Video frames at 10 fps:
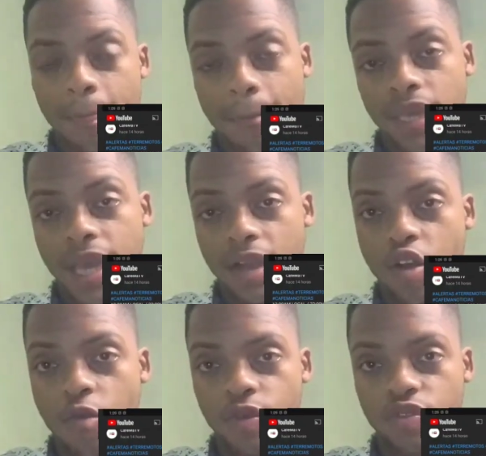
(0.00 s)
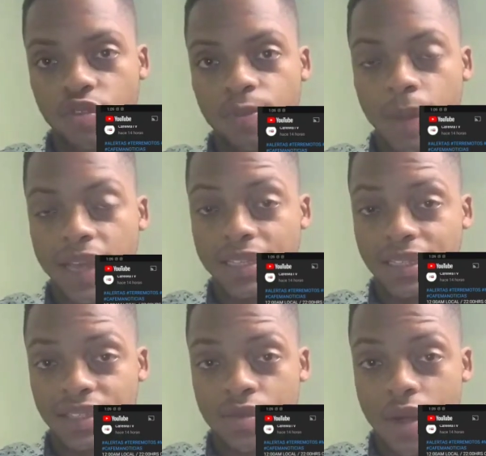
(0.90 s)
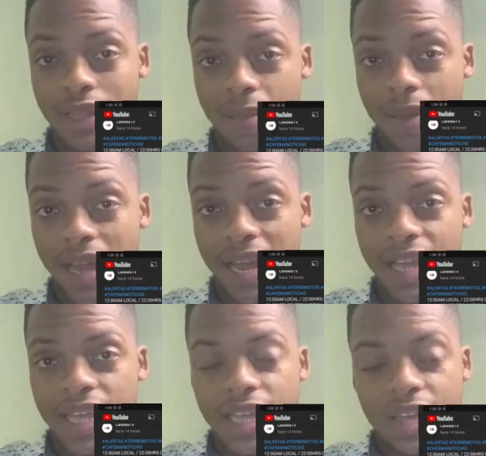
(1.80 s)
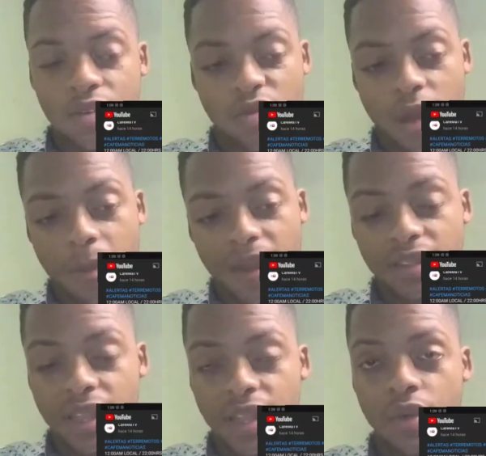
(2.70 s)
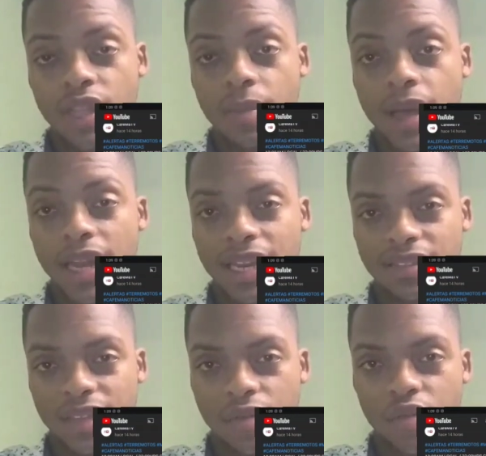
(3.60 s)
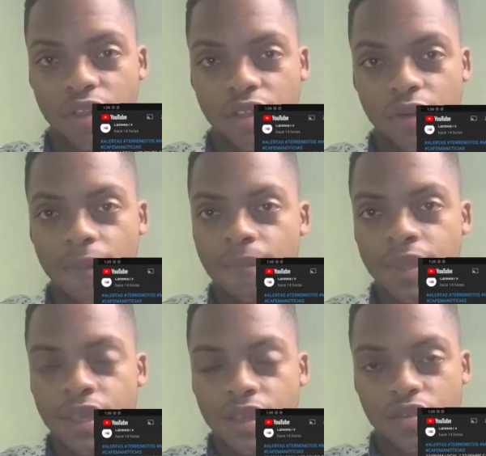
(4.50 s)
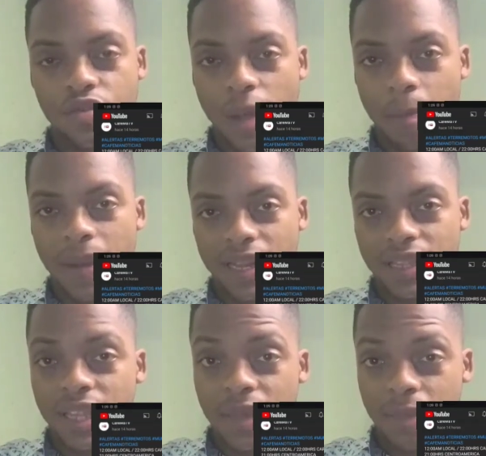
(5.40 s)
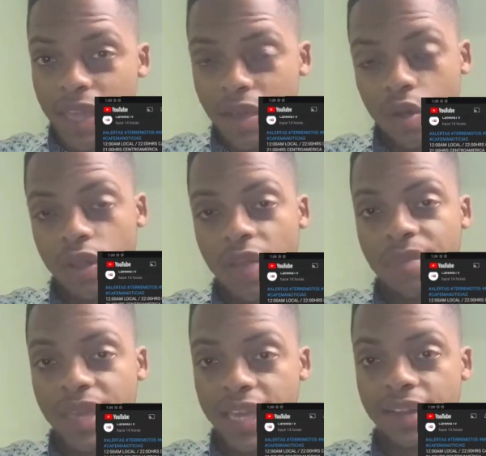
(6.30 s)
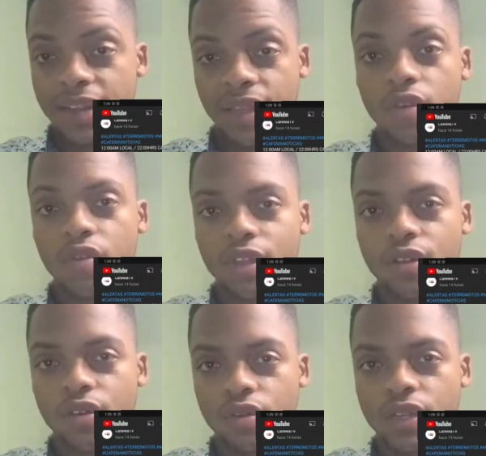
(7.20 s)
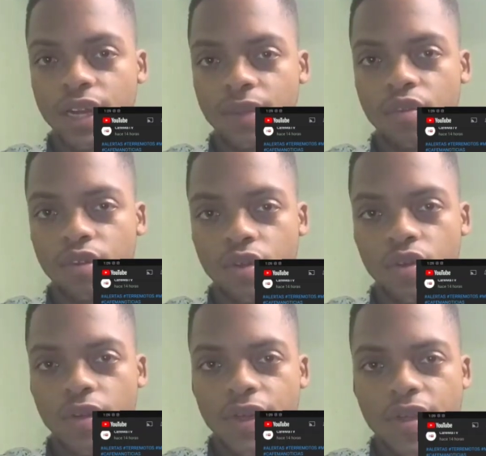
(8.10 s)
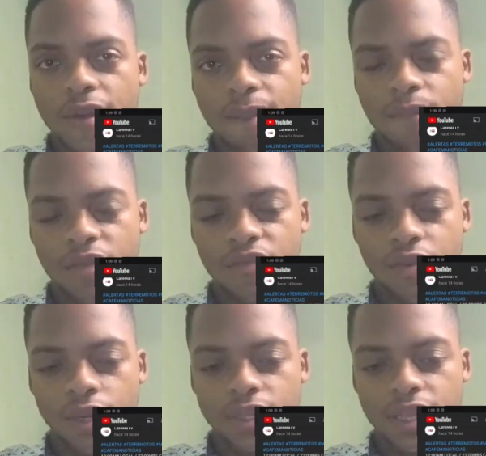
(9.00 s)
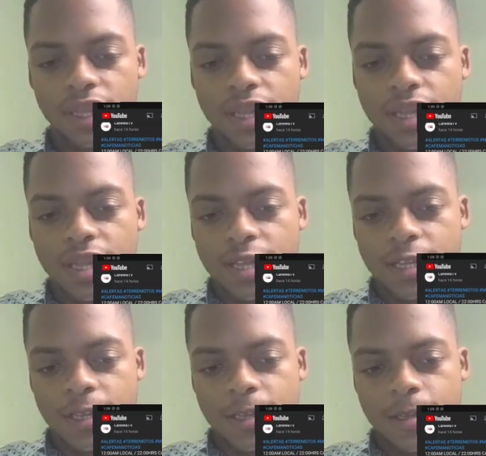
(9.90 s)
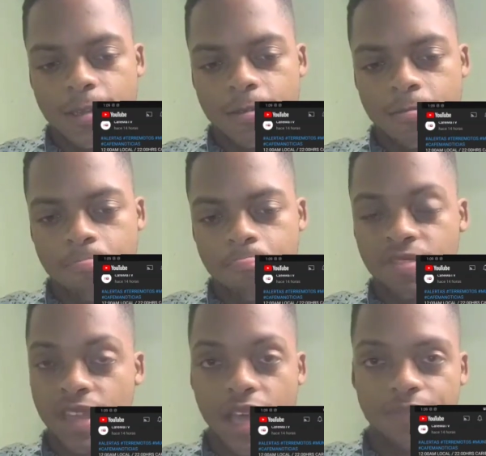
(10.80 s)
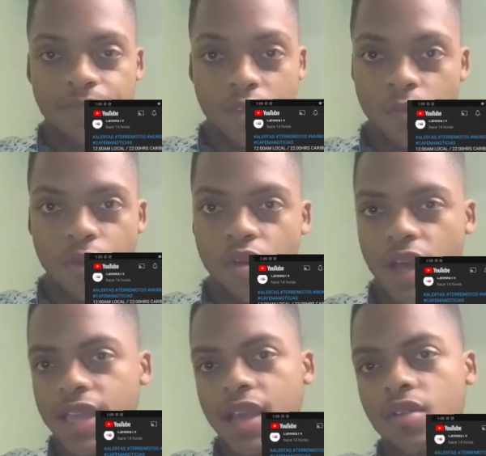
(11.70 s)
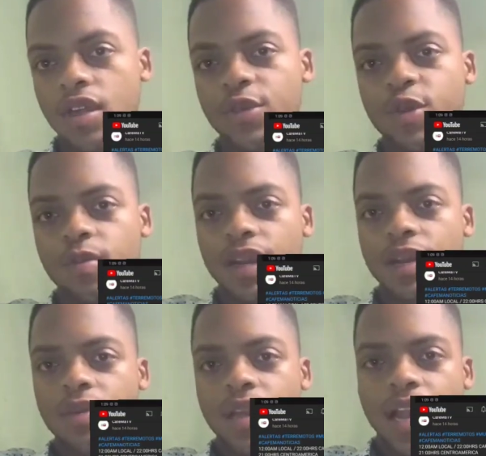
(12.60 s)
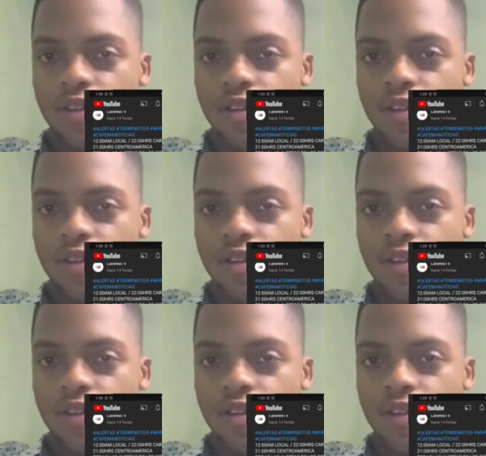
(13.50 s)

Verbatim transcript: Veía cómo estos países, Guatemala, una parte de Guatemala era sacudido y una parte de México también era sacudido con terremoto bien fuerte y o sea, no puedo callar lo que Dios me revela.